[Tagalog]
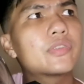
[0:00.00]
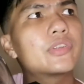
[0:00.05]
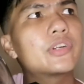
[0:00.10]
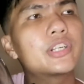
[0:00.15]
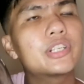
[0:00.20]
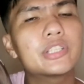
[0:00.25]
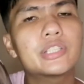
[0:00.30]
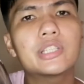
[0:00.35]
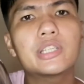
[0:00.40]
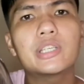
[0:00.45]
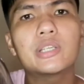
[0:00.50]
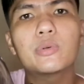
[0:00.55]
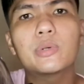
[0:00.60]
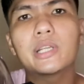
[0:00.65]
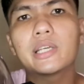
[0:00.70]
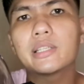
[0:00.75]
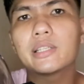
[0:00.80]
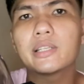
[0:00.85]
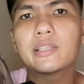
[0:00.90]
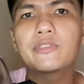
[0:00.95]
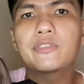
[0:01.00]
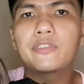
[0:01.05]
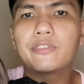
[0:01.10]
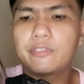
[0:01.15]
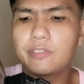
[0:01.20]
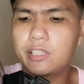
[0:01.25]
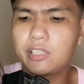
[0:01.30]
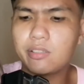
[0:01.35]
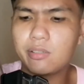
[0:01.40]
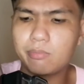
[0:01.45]

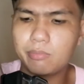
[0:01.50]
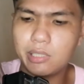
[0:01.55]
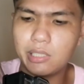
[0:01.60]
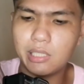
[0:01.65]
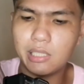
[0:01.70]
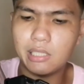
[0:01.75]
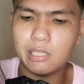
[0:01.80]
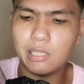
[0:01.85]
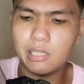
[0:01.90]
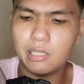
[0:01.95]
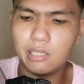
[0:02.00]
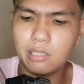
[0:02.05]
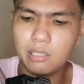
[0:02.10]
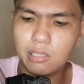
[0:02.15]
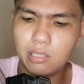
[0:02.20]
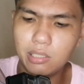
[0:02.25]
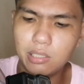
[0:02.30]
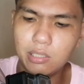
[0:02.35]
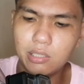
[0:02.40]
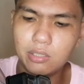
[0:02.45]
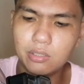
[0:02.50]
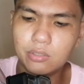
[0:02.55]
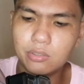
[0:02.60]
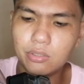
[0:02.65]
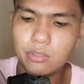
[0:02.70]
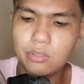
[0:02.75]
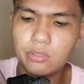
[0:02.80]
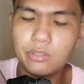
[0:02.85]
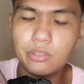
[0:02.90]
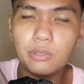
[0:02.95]
150 something yata.
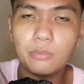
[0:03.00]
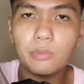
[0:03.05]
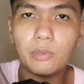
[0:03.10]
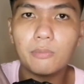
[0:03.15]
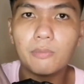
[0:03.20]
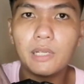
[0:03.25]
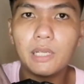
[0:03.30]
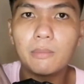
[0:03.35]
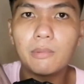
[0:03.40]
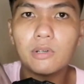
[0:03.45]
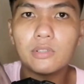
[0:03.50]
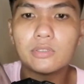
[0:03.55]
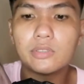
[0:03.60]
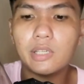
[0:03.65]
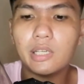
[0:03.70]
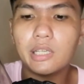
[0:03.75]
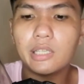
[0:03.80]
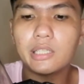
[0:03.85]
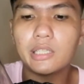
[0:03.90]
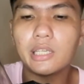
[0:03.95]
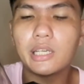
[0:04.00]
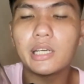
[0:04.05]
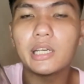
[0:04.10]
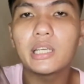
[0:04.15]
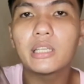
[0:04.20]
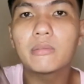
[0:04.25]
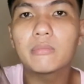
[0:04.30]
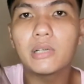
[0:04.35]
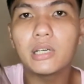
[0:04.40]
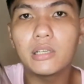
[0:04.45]
So yun, yun ang problema ko sa kanya,
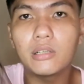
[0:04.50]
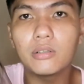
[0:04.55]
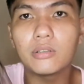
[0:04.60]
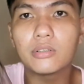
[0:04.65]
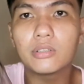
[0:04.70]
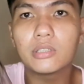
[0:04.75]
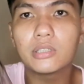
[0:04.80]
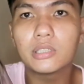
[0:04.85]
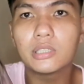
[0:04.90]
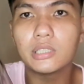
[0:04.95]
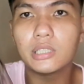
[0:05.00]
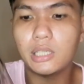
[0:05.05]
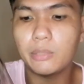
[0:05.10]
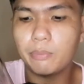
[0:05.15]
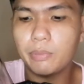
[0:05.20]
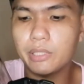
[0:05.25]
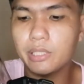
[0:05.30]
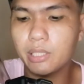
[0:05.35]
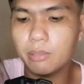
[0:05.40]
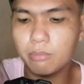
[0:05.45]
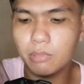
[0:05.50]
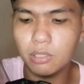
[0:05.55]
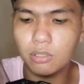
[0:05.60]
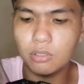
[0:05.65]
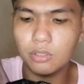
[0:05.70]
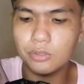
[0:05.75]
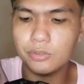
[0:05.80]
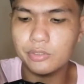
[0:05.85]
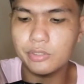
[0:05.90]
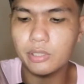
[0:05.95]
ayun maalog, na pwedeng
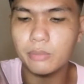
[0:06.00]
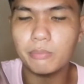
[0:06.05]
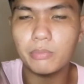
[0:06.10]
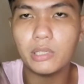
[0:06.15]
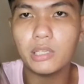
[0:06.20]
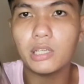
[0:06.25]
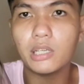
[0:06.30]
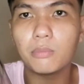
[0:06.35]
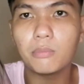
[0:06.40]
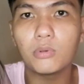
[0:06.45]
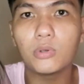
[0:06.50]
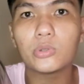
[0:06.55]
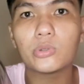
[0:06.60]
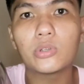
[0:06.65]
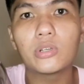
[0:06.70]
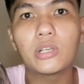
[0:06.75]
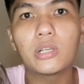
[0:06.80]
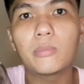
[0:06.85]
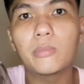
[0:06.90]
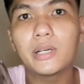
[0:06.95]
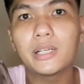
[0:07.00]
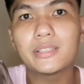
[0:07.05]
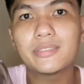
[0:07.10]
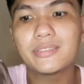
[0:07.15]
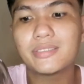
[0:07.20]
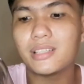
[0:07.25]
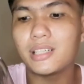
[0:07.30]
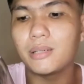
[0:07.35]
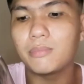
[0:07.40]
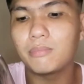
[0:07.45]
mag-cause ng pagkaputol ng mga
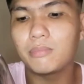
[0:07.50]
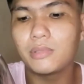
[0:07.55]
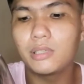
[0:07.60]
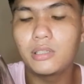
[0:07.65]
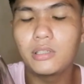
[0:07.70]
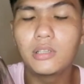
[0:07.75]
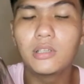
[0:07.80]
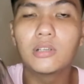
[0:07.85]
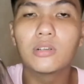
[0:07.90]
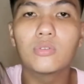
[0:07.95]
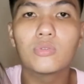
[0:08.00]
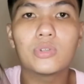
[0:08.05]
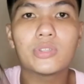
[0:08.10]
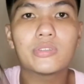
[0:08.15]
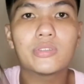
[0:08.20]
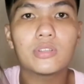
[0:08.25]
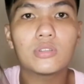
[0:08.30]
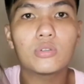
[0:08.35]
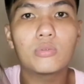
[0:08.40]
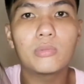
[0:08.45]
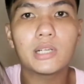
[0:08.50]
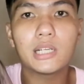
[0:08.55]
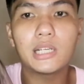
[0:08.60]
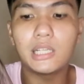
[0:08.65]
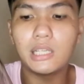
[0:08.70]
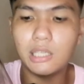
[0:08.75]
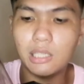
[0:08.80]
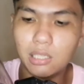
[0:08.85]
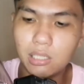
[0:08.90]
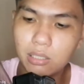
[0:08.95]
strap mas na
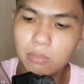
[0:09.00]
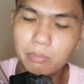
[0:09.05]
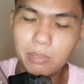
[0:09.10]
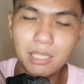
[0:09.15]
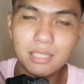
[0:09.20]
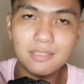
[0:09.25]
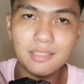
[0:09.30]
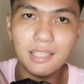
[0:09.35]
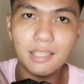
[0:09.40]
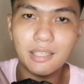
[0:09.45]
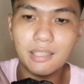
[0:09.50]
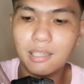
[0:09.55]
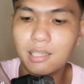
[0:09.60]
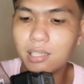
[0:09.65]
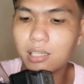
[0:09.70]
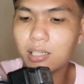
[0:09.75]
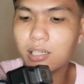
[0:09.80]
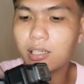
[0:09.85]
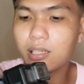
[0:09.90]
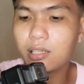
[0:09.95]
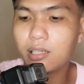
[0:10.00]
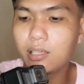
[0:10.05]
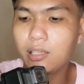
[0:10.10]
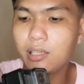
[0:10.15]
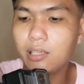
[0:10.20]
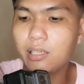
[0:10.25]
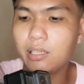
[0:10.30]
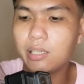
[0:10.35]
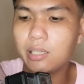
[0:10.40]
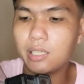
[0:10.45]
tumagal. Para sa akin lang ah
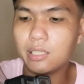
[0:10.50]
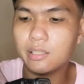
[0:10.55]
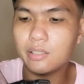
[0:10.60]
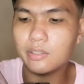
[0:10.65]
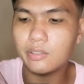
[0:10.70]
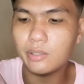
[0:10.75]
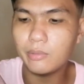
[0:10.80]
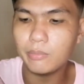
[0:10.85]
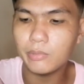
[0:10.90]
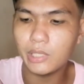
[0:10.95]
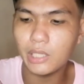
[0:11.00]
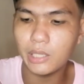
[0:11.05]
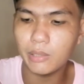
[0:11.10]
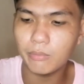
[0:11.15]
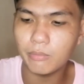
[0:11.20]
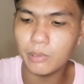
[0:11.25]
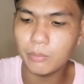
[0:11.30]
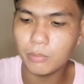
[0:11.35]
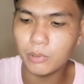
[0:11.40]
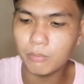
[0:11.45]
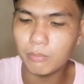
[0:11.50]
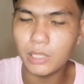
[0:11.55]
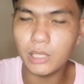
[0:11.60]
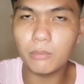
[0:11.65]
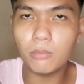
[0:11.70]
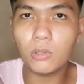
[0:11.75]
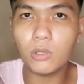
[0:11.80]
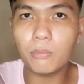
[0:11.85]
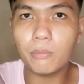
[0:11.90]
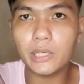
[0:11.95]
at the same time, ang
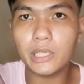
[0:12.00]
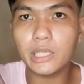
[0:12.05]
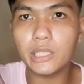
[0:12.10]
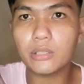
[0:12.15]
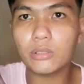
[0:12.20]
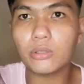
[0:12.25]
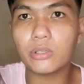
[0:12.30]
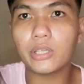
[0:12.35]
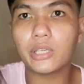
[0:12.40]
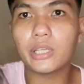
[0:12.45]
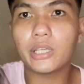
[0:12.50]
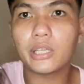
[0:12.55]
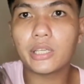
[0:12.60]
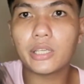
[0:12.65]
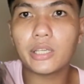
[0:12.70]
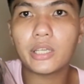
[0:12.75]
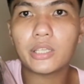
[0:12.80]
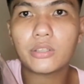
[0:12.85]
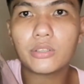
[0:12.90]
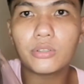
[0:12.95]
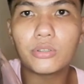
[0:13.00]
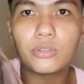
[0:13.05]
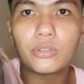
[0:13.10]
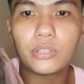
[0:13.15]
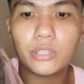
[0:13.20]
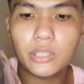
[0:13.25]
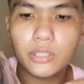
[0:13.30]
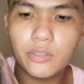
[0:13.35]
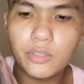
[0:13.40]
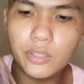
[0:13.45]
problema ko pa rito eh, ito,
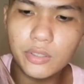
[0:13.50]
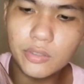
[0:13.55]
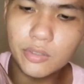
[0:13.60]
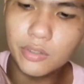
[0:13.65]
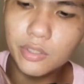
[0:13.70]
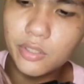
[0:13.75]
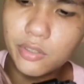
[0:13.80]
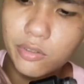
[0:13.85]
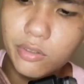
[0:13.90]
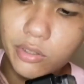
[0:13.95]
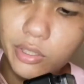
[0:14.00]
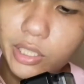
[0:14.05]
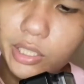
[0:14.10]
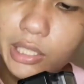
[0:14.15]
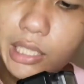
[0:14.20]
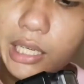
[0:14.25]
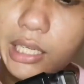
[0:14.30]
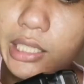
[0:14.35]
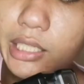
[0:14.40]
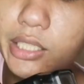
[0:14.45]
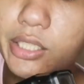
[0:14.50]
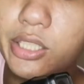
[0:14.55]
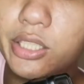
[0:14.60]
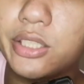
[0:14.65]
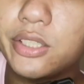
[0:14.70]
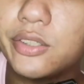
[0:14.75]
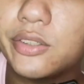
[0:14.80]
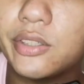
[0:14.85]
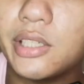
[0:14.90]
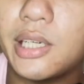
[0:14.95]
since this, detali siya
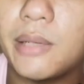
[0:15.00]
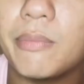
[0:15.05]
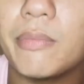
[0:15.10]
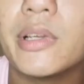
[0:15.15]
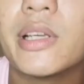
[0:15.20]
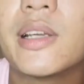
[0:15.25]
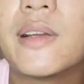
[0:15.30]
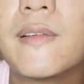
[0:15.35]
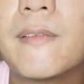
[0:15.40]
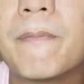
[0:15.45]
this trap,